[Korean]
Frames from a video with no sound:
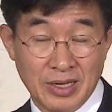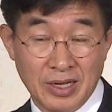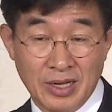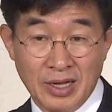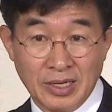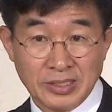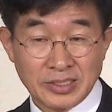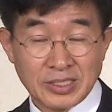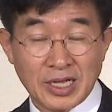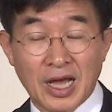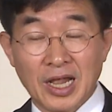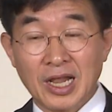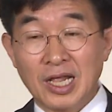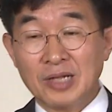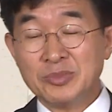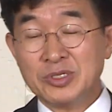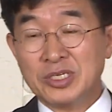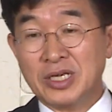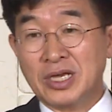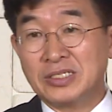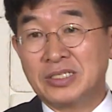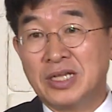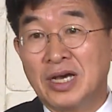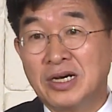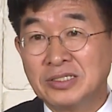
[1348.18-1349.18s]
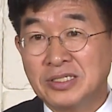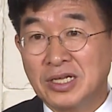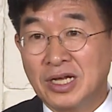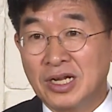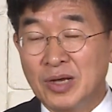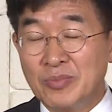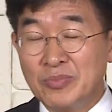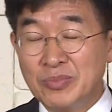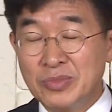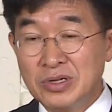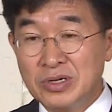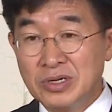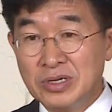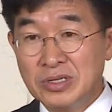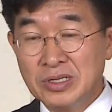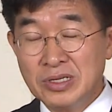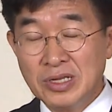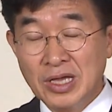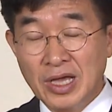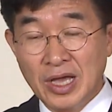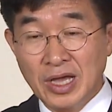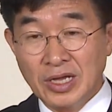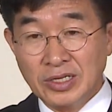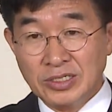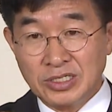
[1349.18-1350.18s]
사람, 세상 사람들은
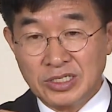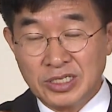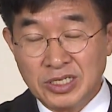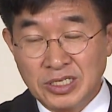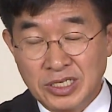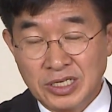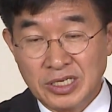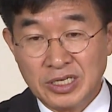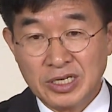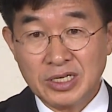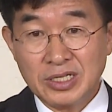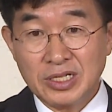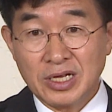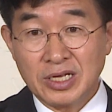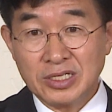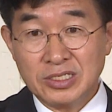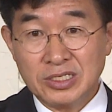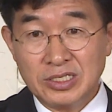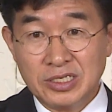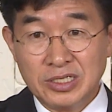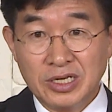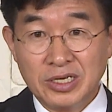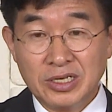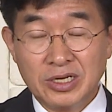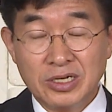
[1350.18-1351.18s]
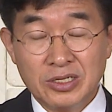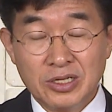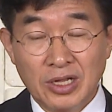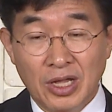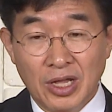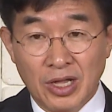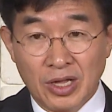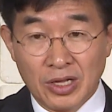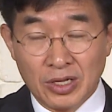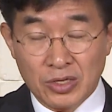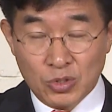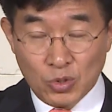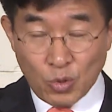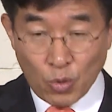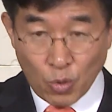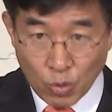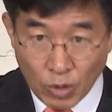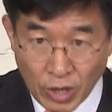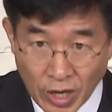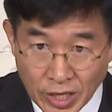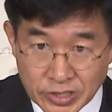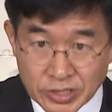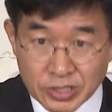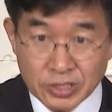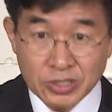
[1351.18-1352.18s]
지식이나 지혜를
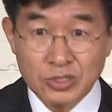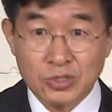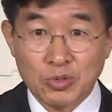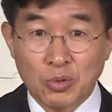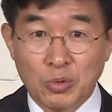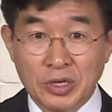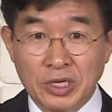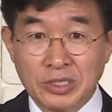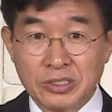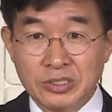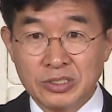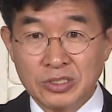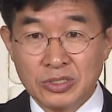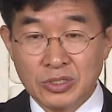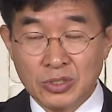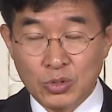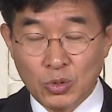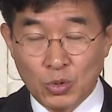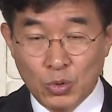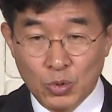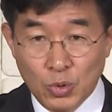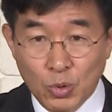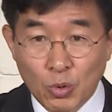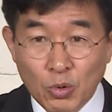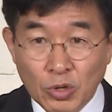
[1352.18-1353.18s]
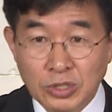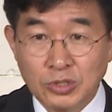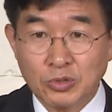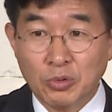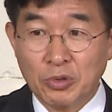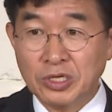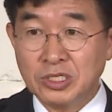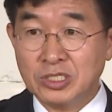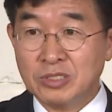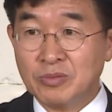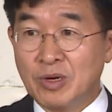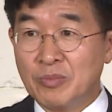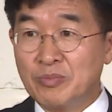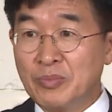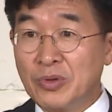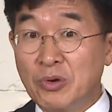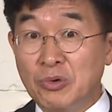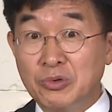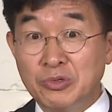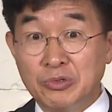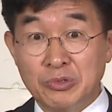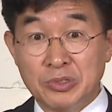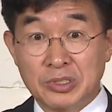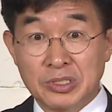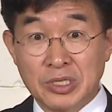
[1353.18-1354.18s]
교과서를 통해서 교육을 통해서만
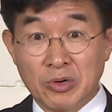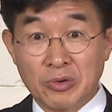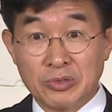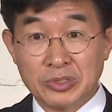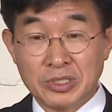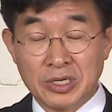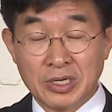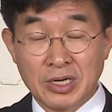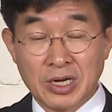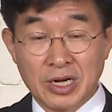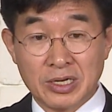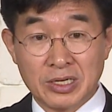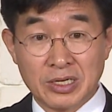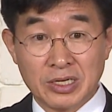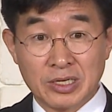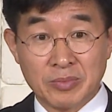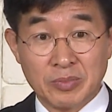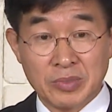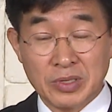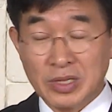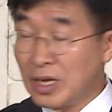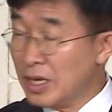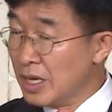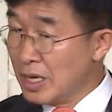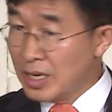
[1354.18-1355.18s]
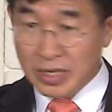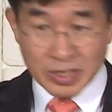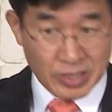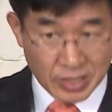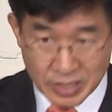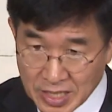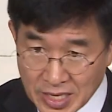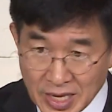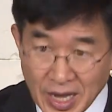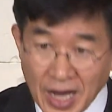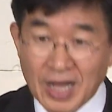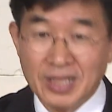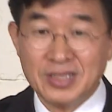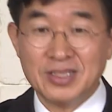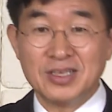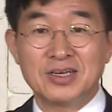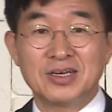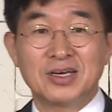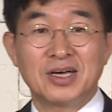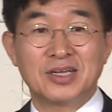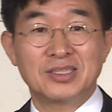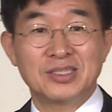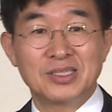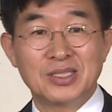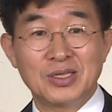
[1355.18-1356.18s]
배울 수 있다고 생각하는 겁니다. 그게 아닌
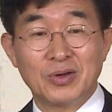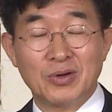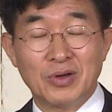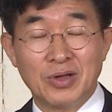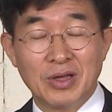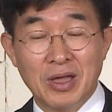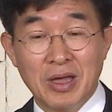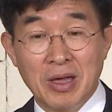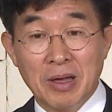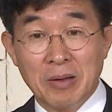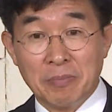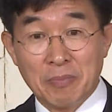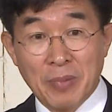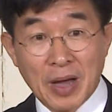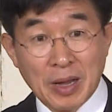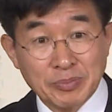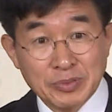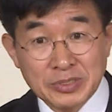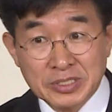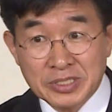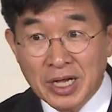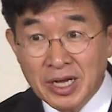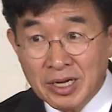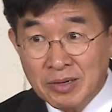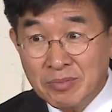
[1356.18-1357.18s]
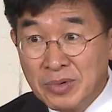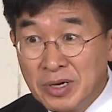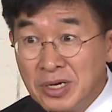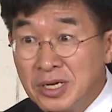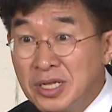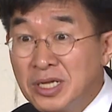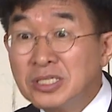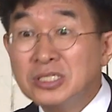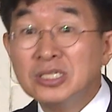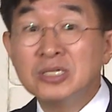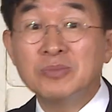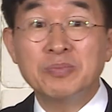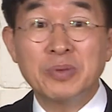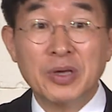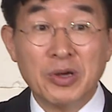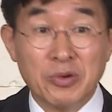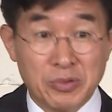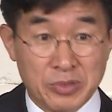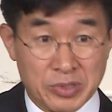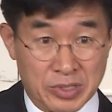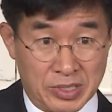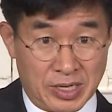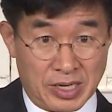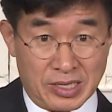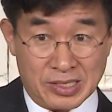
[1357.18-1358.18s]
것 같아요. 밥상머리에서
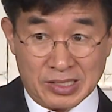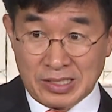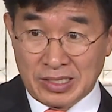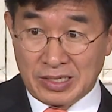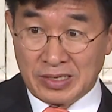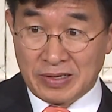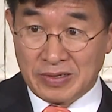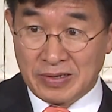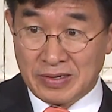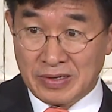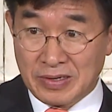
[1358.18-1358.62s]
배우는 것 같아요.